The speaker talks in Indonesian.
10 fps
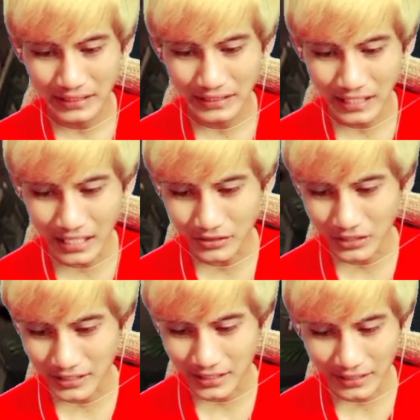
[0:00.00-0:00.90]
Kita
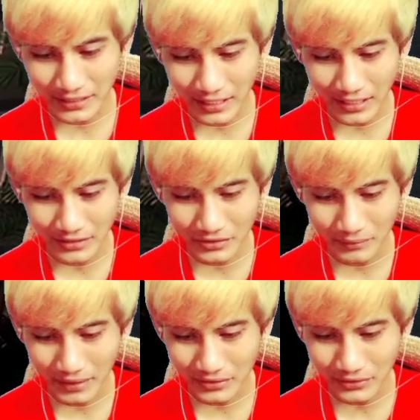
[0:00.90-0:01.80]
lanjut aja, kita lanjut
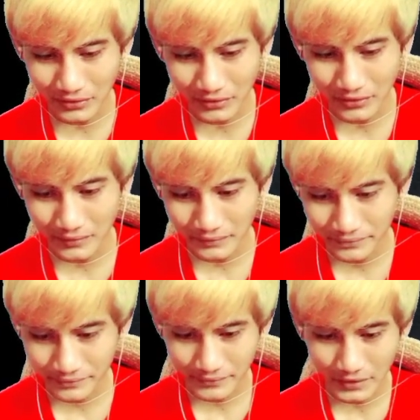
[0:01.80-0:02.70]
masuk.
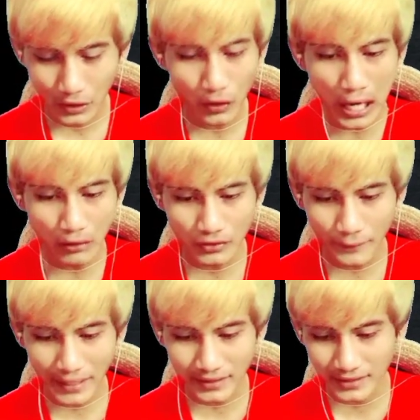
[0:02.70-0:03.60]
Oh,
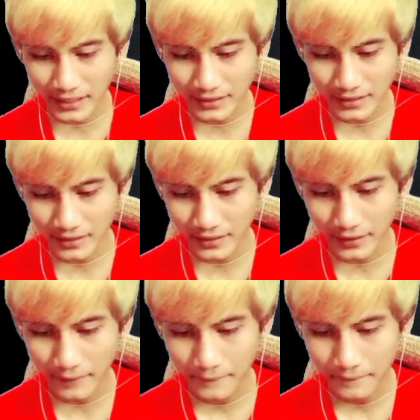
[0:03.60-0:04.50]
otomatis guys ternyata.